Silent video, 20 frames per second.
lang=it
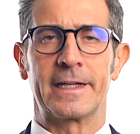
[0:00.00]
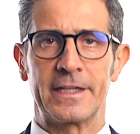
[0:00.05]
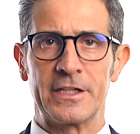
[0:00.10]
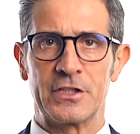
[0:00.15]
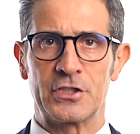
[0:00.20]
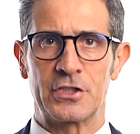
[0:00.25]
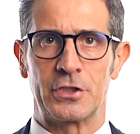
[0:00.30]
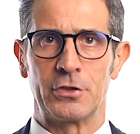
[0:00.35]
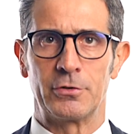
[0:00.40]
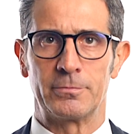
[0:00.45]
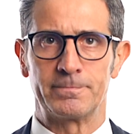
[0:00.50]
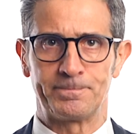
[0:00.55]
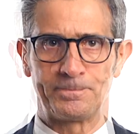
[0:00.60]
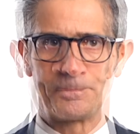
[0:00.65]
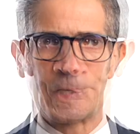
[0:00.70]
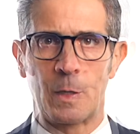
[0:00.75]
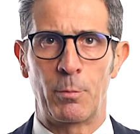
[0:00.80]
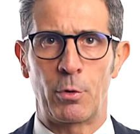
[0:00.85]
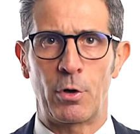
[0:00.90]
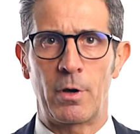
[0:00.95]
rischio.
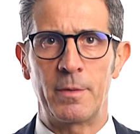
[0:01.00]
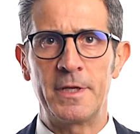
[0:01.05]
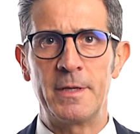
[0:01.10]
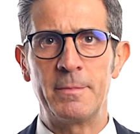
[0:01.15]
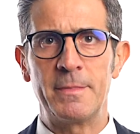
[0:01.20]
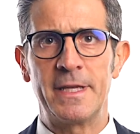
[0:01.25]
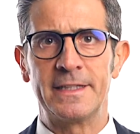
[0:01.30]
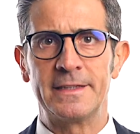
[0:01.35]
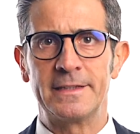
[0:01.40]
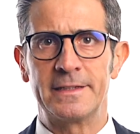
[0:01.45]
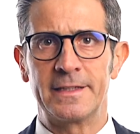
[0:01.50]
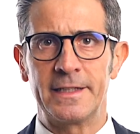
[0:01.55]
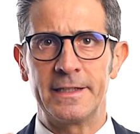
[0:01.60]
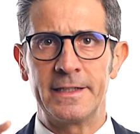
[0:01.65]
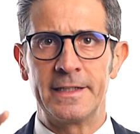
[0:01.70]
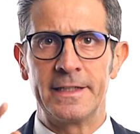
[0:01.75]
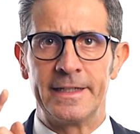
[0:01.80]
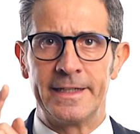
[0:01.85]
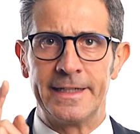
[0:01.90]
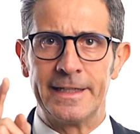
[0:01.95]

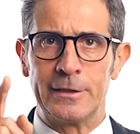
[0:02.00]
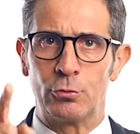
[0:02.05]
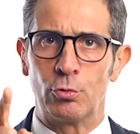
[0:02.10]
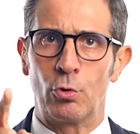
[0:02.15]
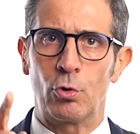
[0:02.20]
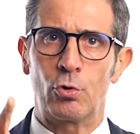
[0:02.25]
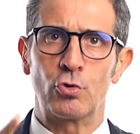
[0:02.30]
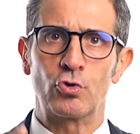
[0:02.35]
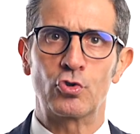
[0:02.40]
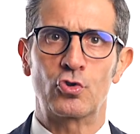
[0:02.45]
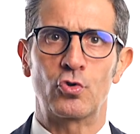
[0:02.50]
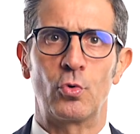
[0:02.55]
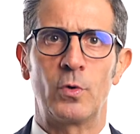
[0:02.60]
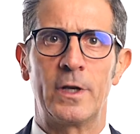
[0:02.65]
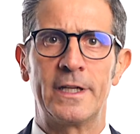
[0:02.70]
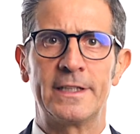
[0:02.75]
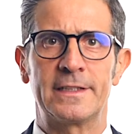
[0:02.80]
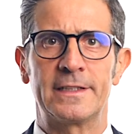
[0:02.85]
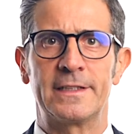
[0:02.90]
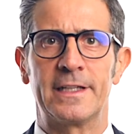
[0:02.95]
Probabilmente il tuo
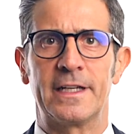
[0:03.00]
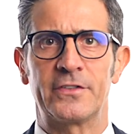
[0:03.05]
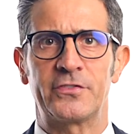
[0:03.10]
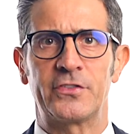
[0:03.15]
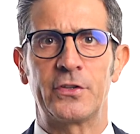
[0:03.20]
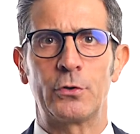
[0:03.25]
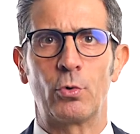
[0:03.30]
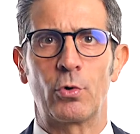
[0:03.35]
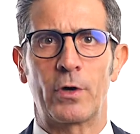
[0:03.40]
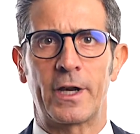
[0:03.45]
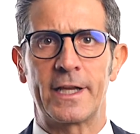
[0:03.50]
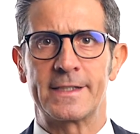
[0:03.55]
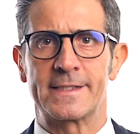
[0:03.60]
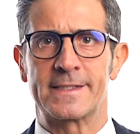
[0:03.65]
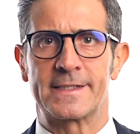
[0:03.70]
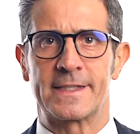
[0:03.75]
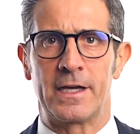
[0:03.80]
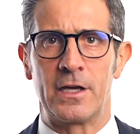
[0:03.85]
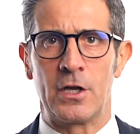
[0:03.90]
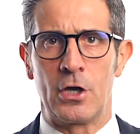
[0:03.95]
consulente della
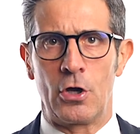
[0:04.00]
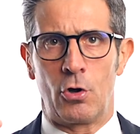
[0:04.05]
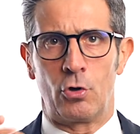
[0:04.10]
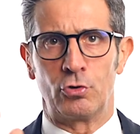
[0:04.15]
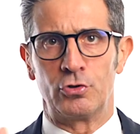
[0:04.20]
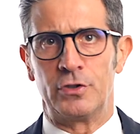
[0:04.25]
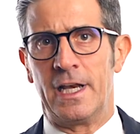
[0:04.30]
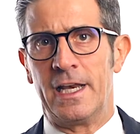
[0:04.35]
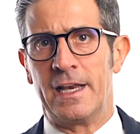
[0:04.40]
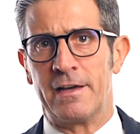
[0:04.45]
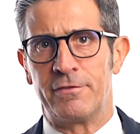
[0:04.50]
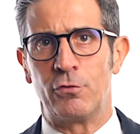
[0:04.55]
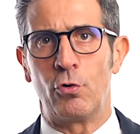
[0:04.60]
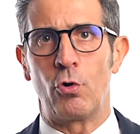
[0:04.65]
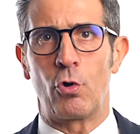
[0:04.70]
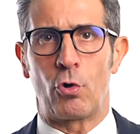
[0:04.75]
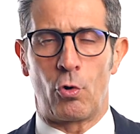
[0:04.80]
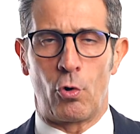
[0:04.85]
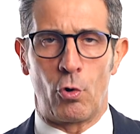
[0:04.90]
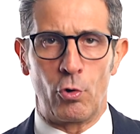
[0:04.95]
sicurezza o del
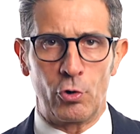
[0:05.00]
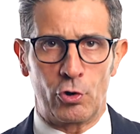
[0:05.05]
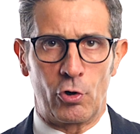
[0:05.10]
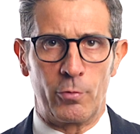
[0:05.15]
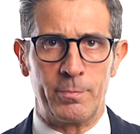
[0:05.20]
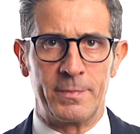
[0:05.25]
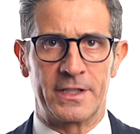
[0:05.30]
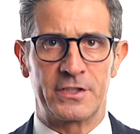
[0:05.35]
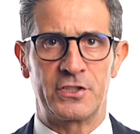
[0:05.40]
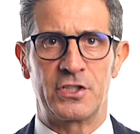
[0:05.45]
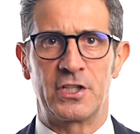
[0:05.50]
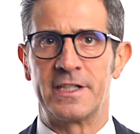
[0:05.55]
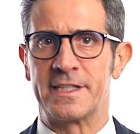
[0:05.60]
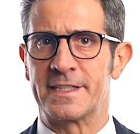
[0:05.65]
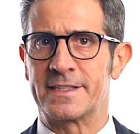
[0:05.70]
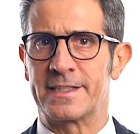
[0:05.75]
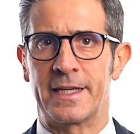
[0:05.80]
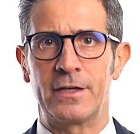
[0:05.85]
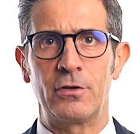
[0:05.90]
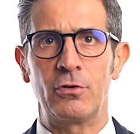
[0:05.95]
lavoro o il
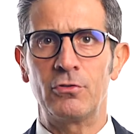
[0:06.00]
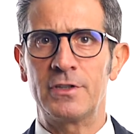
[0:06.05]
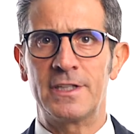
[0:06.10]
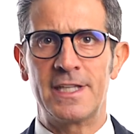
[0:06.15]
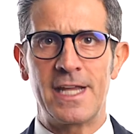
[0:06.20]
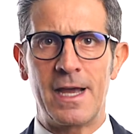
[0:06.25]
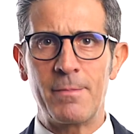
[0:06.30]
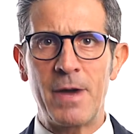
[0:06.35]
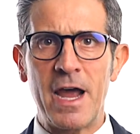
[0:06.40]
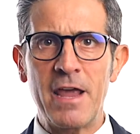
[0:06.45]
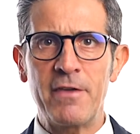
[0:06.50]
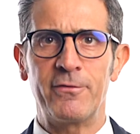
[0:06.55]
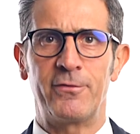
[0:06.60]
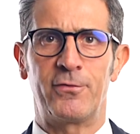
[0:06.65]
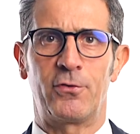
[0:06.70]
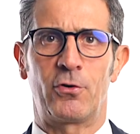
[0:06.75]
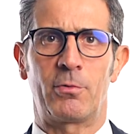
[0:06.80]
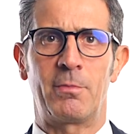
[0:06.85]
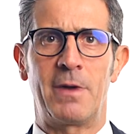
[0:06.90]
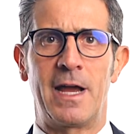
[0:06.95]
commercialista non ti ha mai
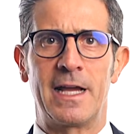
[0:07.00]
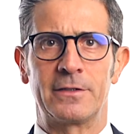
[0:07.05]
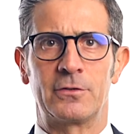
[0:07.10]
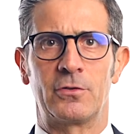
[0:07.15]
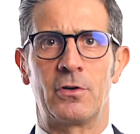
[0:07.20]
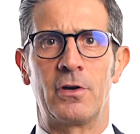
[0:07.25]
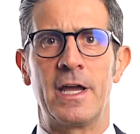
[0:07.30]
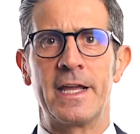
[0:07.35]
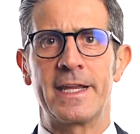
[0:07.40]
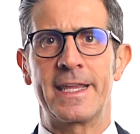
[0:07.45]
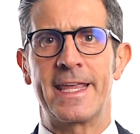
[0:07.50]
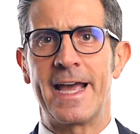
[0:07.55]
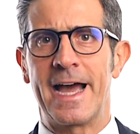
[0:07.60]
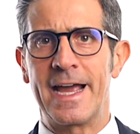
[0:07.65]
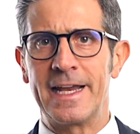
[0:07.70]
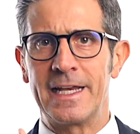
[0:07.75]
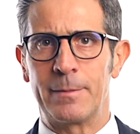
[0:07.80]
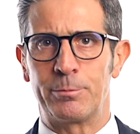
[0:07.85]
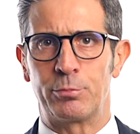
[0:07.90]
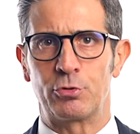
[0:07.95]
informato che
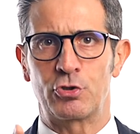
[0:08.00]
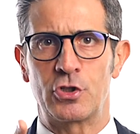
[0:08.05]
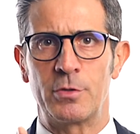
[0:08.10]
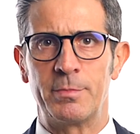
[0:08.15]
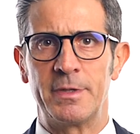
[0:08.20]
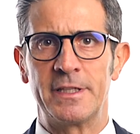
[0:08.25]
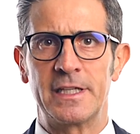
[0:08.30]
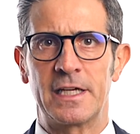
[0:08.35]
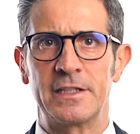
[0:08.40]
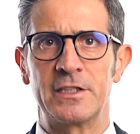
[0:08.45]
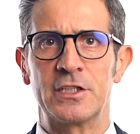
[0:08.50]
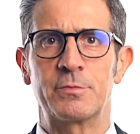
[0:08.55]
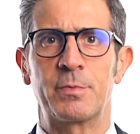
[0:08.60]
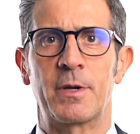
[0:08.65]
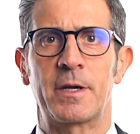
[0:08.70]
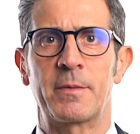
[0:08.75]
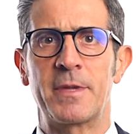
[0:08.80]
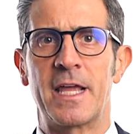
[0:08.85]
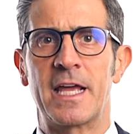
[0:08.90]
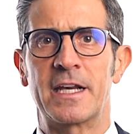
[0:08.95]
hai la possibilità di
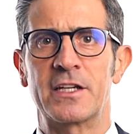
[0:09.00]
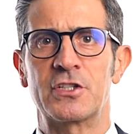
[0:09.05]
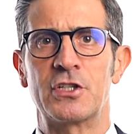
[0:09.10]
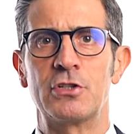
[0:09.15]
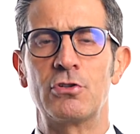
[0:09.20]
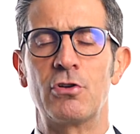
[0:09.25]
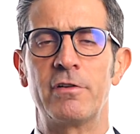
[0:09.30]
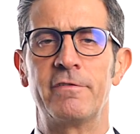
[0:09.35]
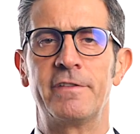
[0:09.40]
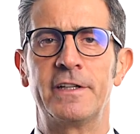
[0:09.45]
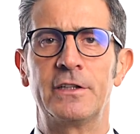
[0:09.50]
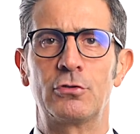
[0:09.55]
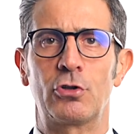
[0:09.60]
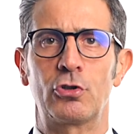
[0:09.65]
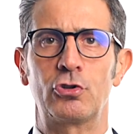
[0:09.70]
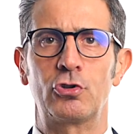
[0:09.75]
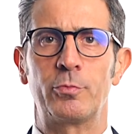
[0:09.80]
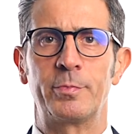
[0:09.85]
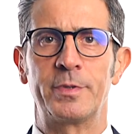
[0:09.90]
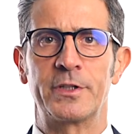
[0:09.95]
risparmiare sino al
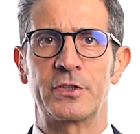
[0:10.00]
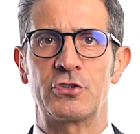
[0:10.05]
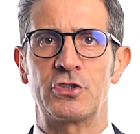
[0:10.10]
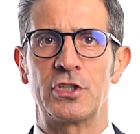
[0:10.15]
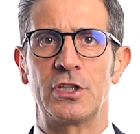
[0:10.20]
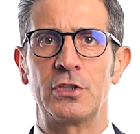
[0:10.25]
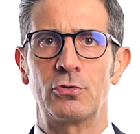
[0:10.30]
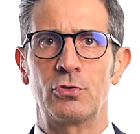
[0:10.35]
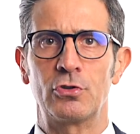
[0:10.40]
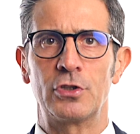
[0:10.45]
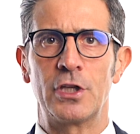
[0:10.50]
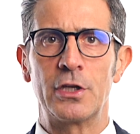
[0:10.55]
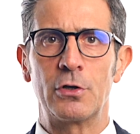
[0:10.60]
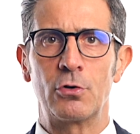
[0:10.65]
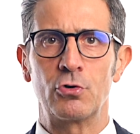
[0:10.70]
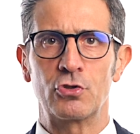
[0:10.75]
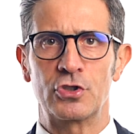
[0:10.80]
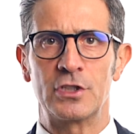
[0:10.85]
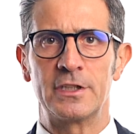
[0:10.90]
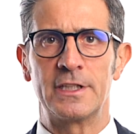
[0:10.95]
28% dei
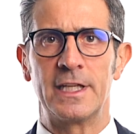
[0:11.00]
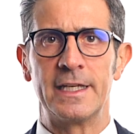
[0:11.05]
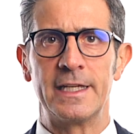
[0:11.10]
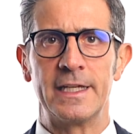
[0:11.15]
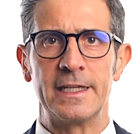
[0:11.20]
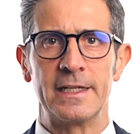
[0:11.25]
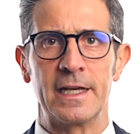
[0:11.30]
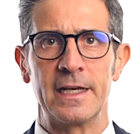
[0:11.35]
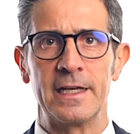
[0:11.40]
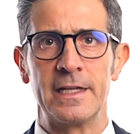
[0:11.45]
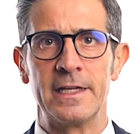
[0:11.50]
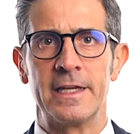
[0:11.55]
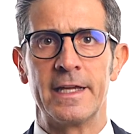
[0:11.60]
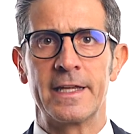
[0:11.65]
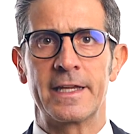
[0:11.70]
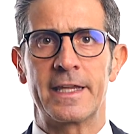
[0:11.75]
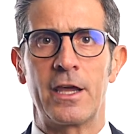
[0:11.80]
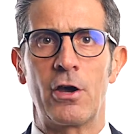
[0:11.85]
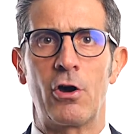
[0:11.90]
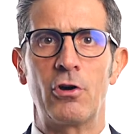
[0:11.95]
costi
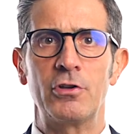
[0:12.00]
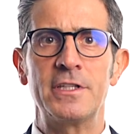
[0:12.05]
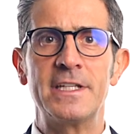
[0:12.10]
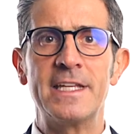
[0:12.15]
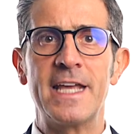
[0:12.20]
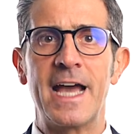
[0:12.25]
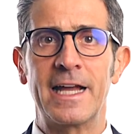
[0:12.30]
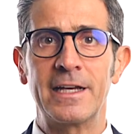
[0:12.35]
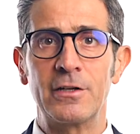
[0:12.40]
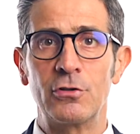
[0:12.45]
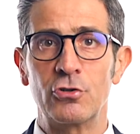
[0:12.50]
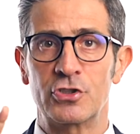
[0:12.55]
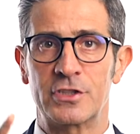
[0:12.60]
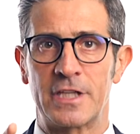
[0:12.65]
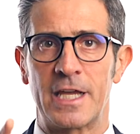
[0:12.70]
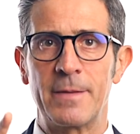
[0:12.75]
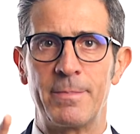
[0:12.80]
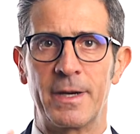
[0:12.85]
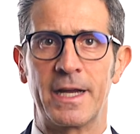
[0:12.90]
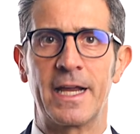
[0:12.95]
dell'INET che ogni anno
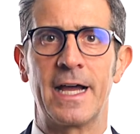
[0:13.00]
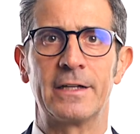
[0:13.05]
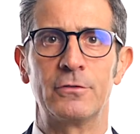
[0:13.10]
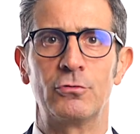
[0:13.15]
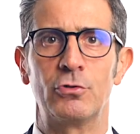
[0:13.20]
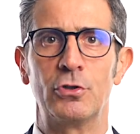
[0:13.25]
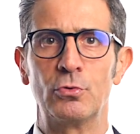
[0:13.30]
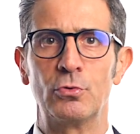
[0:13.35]
stai pagando